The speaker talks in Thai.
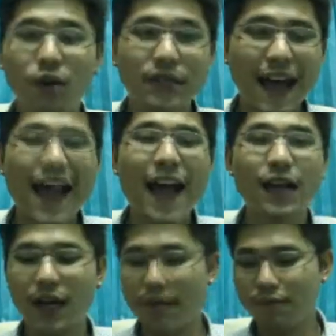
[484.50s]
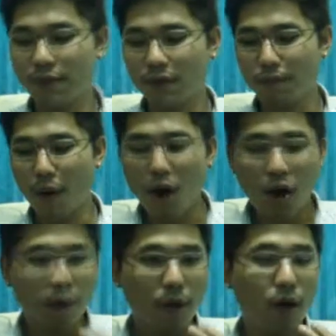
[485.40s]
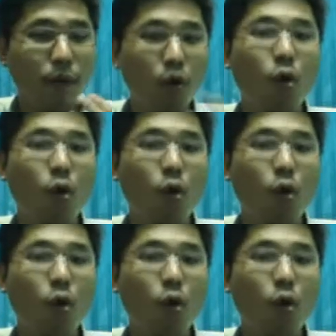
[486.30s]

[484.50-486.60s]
รสชาตินะครับพอ